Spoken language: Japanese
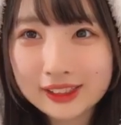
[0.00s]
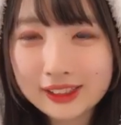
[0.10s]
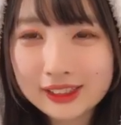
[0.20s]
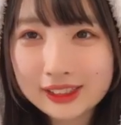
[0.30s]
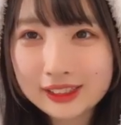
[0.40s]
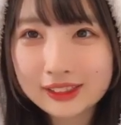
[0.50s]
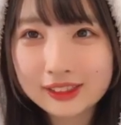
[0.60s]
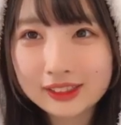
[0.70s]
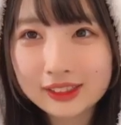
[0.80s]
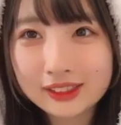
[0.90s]

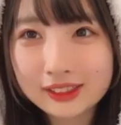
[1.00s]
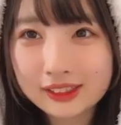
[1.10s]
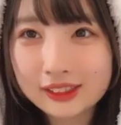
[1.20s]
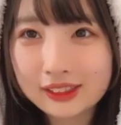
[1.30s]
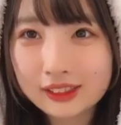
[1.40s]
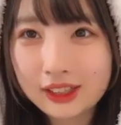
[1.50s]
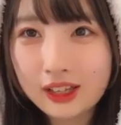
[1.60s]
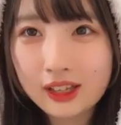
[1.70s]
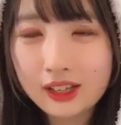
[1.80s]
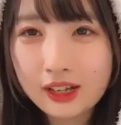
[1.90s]
アスレチック
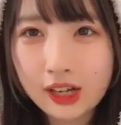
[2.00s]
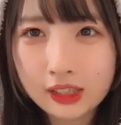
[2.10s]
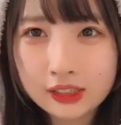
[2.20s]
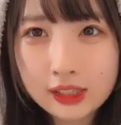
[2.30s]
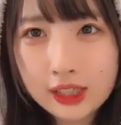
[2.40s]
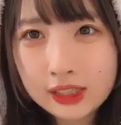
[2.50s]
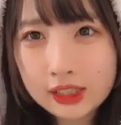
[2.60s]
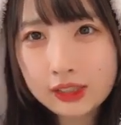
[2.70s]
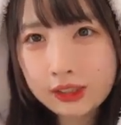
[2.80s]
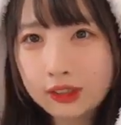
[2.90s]

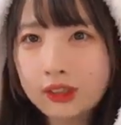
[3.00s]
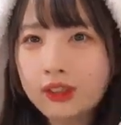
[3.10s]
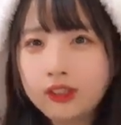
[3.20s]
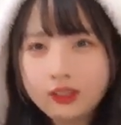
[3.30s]
アスレチックっ